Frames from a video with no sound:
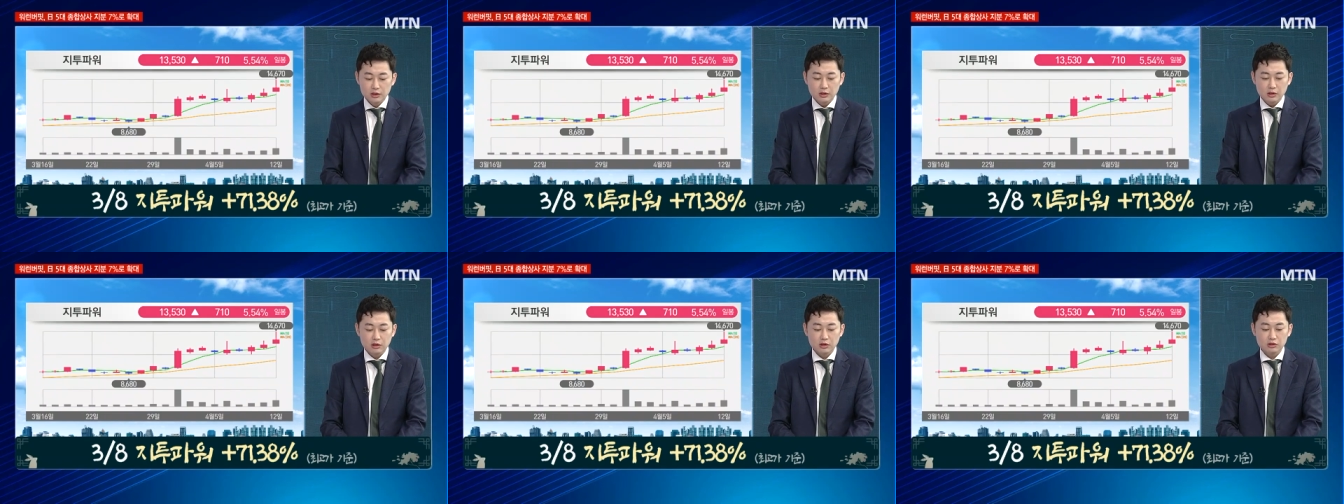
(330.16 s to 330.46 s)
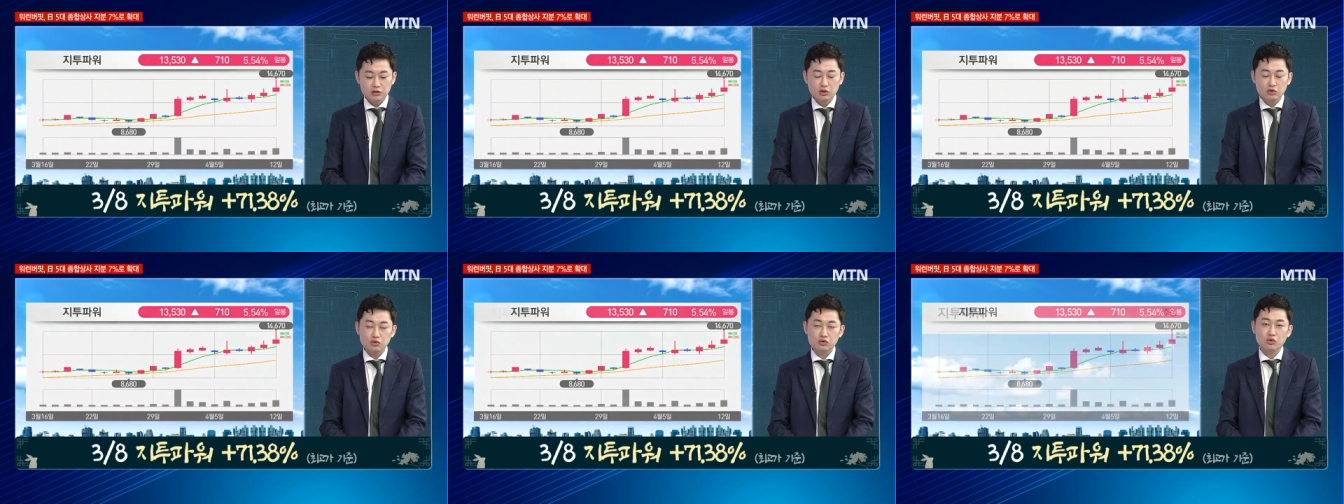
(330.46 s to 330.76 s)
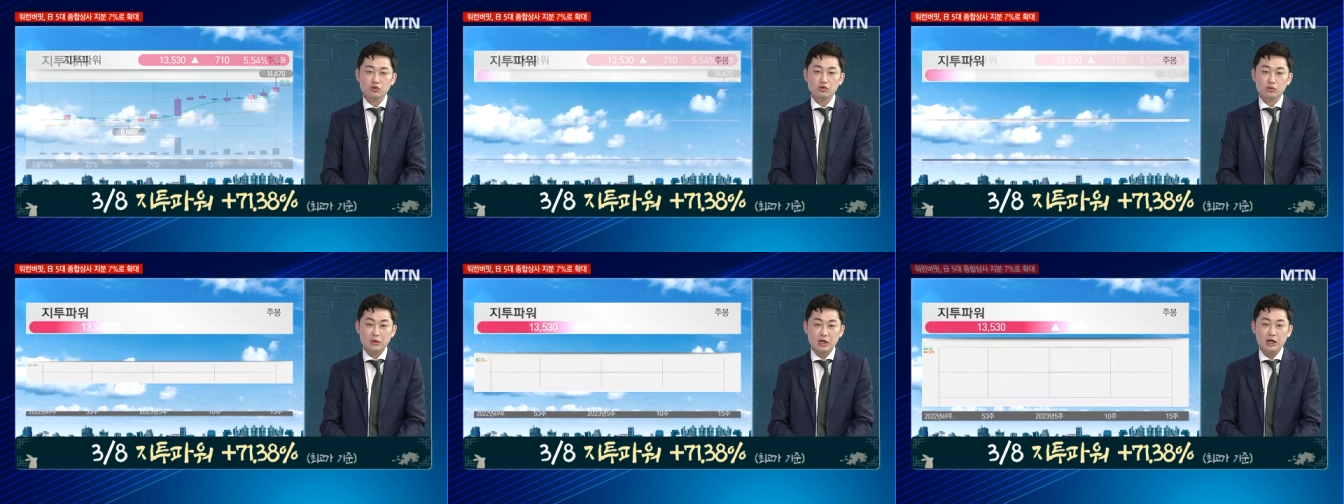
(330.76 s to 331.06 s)
어,
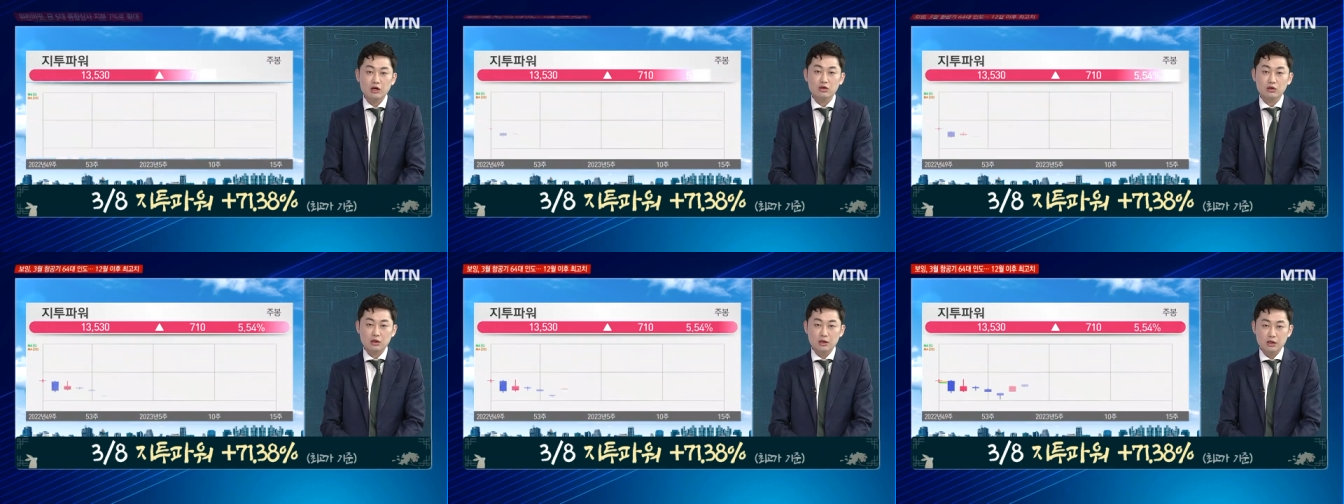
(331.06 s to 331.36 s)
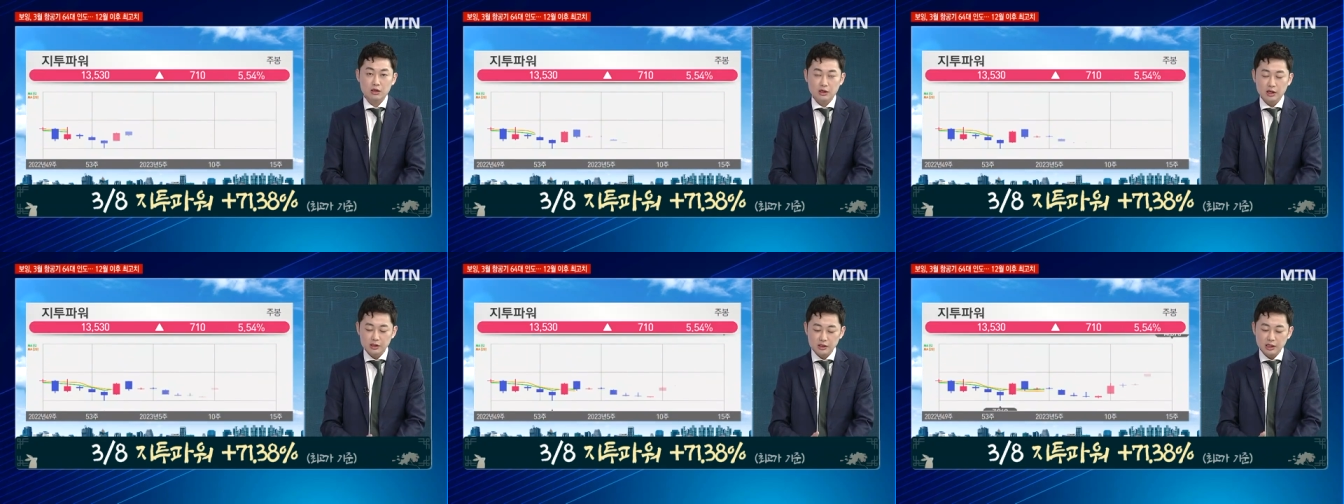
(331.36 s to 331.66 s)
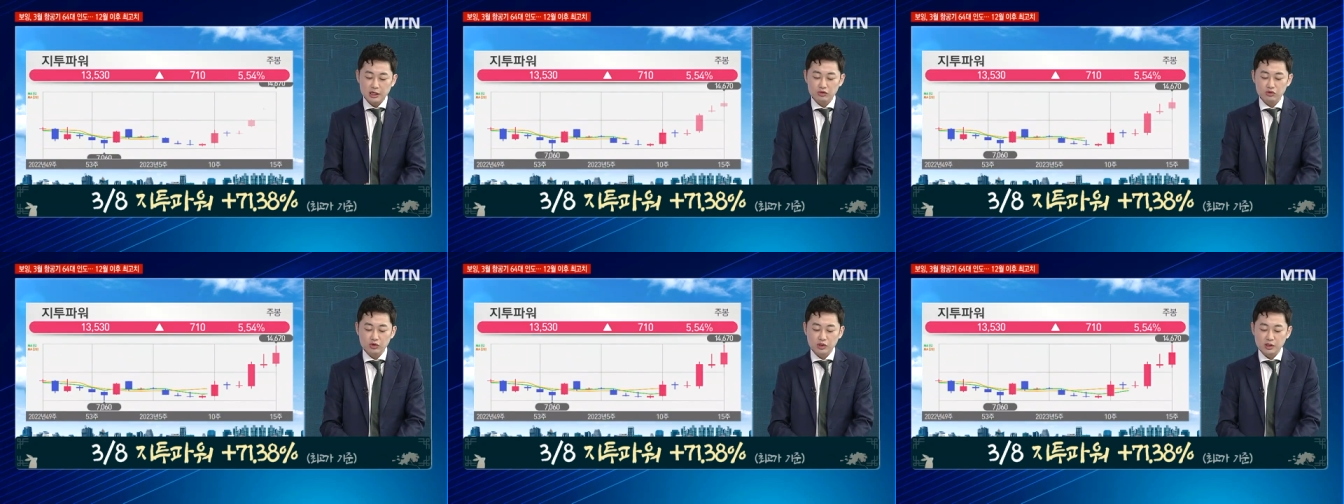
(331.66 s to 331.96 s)
지속적으로 좀 갈,
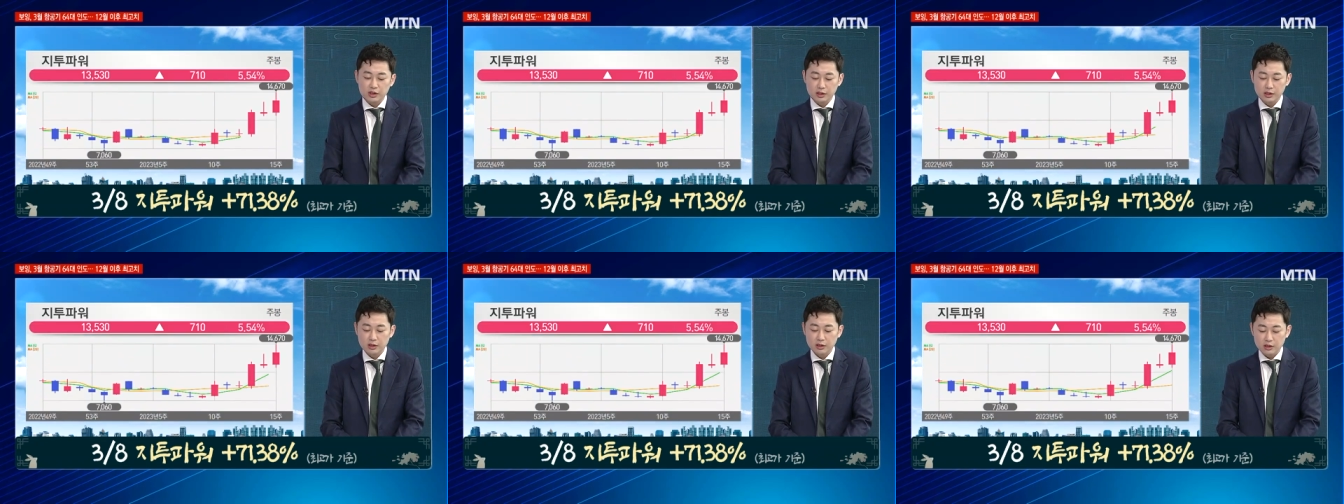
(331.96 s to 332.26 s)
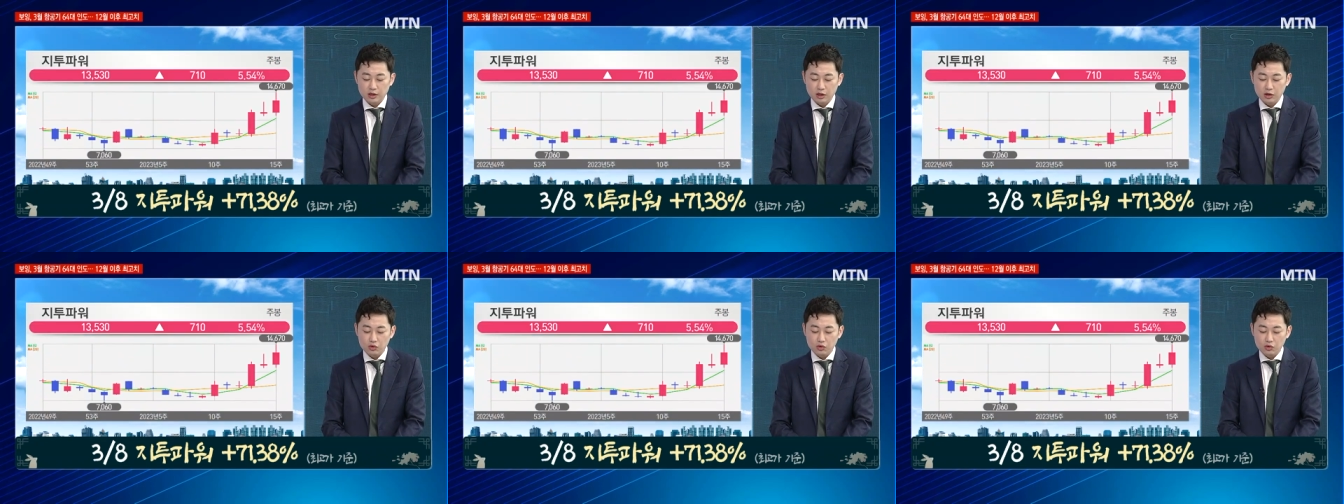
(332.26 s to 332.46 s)
가져갈 수 있는 어,